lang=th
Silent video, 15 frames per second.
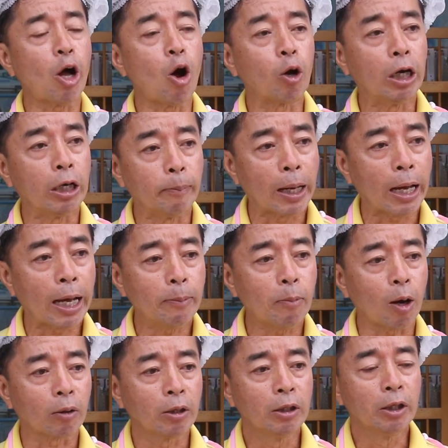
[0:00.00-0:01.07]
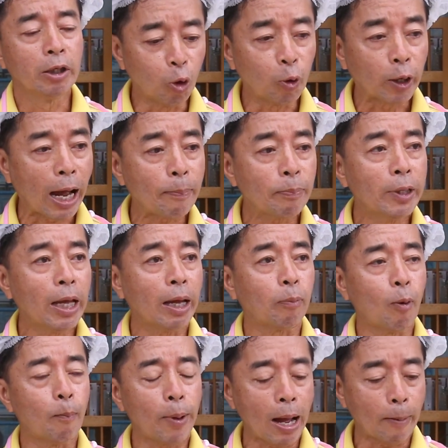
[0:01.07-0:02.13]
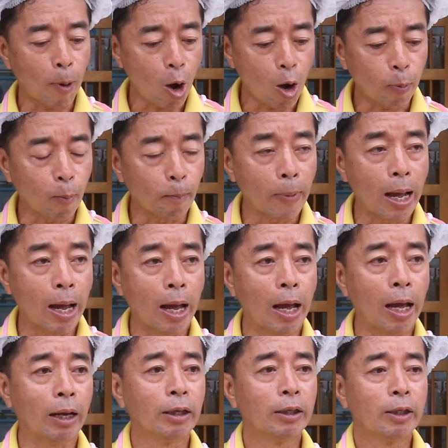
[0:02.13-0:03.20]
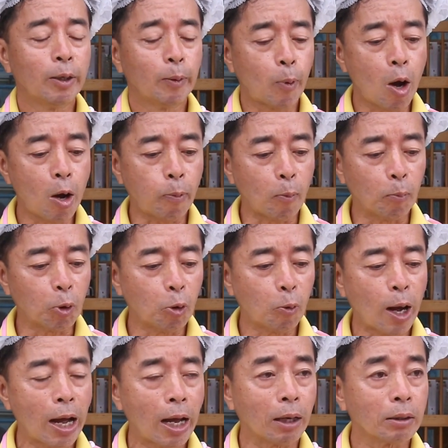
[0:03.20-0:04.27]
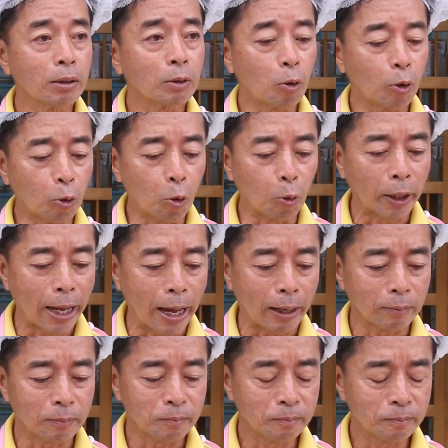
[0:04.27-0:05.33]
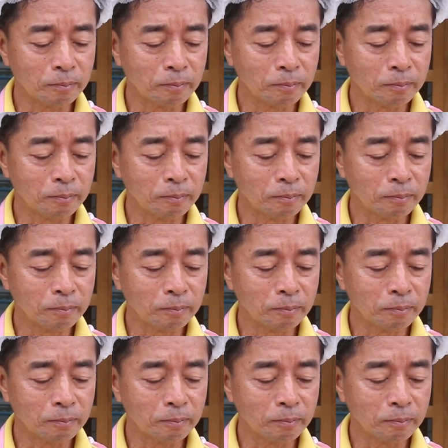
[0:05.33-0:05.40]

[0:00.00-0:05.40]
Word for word: ถือซองเงินมาให้บอกคุณลุงครับเนี่ยผมพาพ่อผมมา พ่อผมรู้ว่าคุณลุงเนี่ย